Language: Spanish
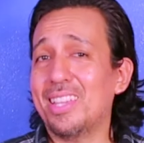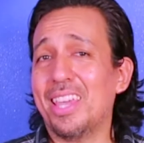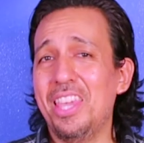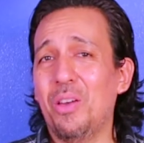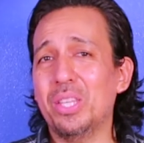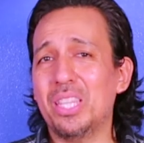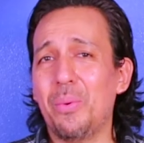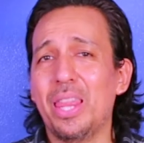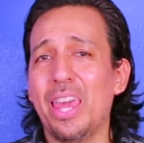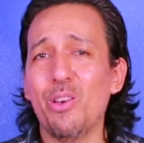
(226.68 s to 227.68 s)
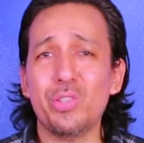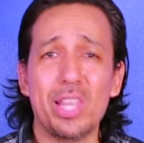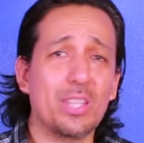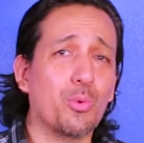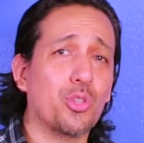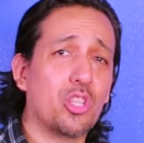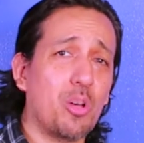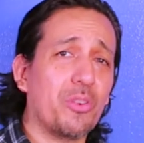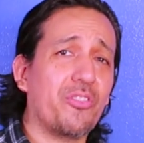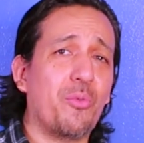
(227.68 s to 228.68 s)
hasta aquí llegó este video, si les
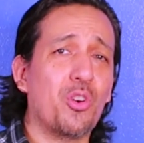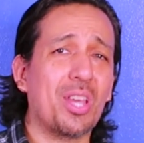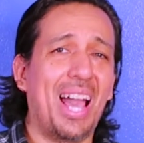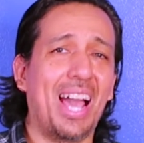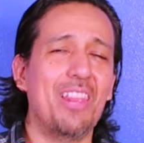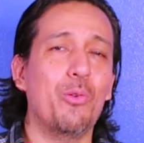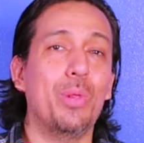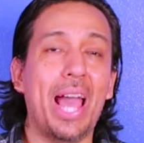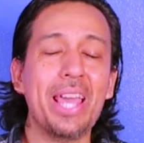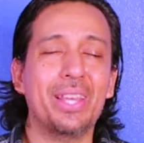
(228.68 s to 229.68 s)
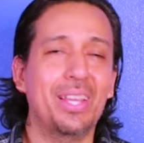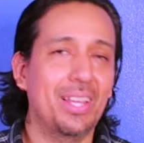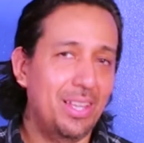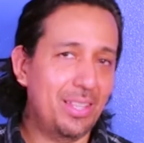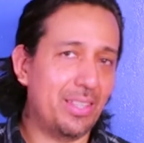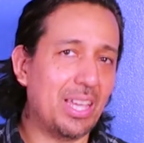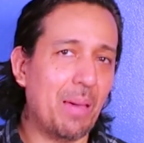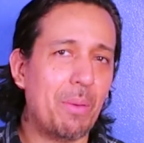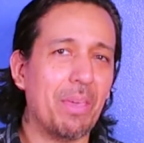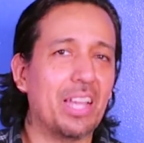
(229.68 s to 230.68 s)
gustó por favor háganle un like
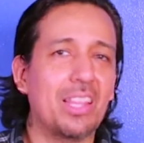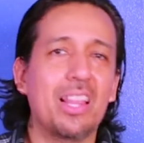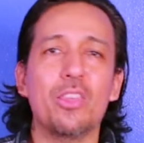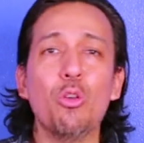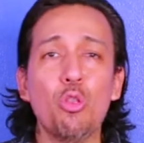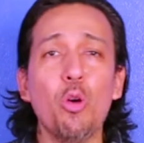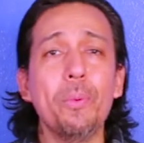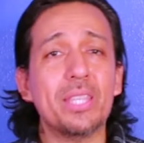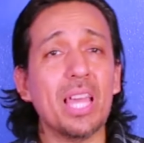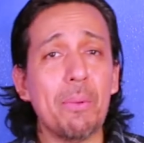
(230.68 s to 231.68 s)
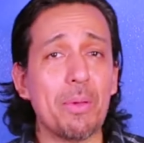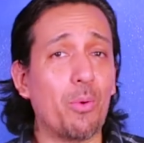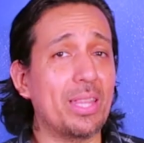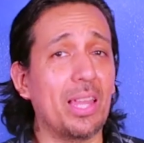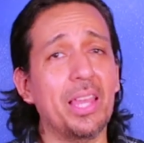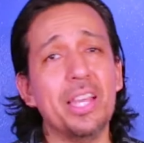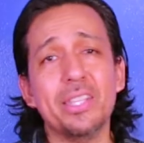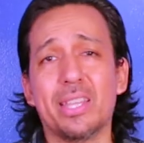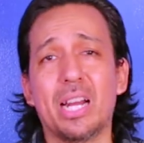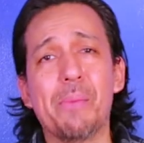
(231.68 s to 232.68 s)
síganme en mi canal de YouTube, síganme en mi cuenta de
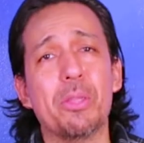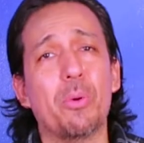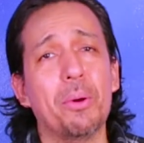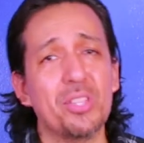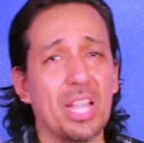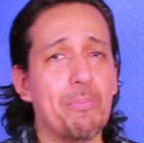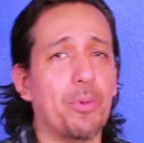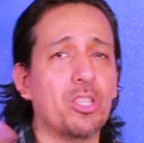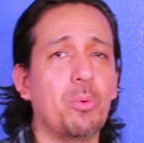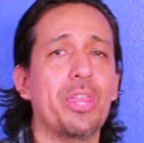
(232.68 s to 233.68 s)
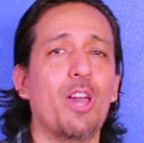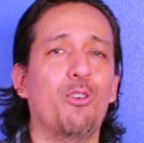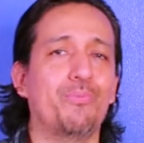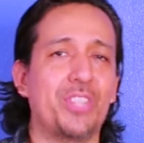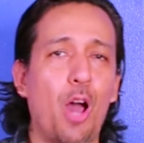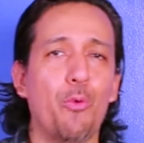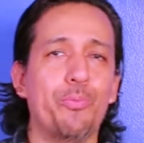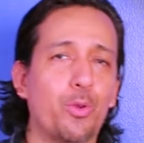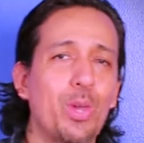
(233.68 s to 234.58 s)
Instagram y nos vemos en el próximo video. Chao,